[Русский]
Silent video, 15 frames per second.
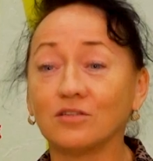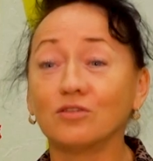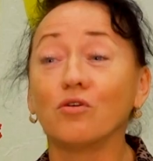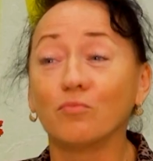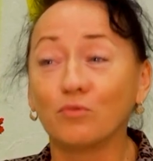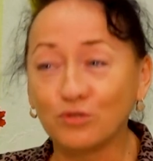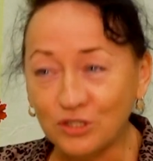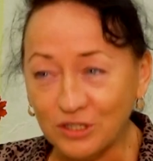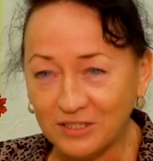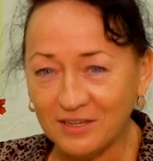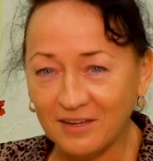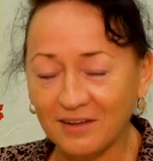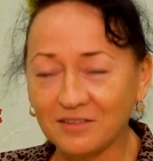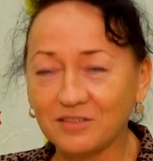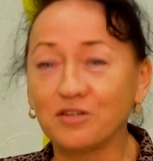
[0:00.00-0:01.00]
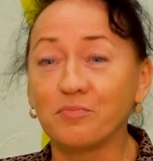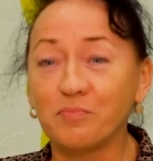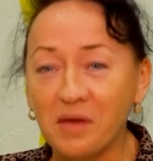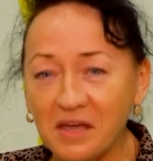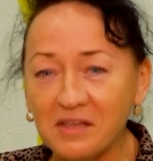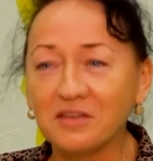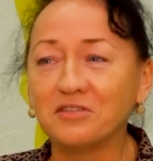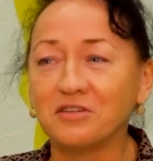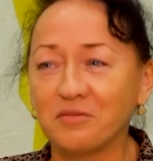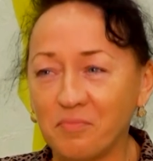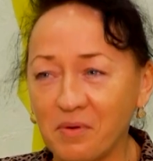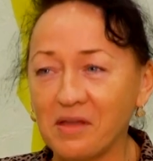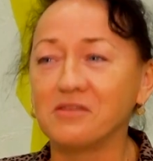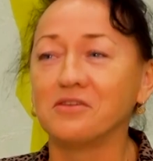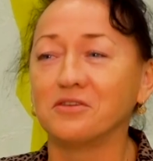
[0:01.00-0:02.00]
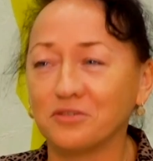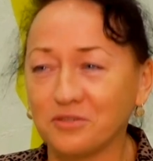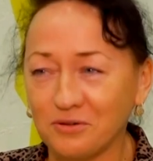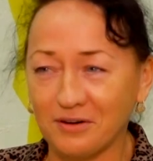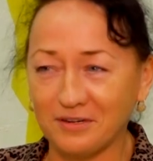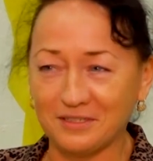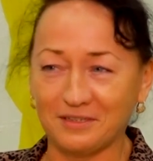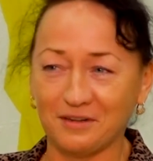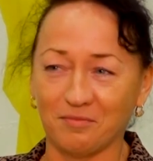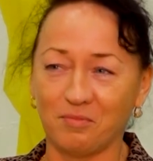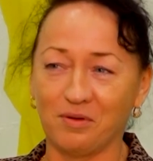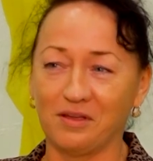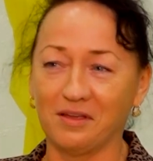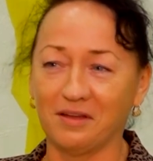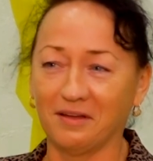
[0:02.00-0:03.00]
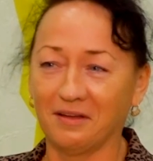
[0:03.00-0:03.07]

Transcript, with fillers: С Днем Учителя. Терпение, терпение, еще раз терпение.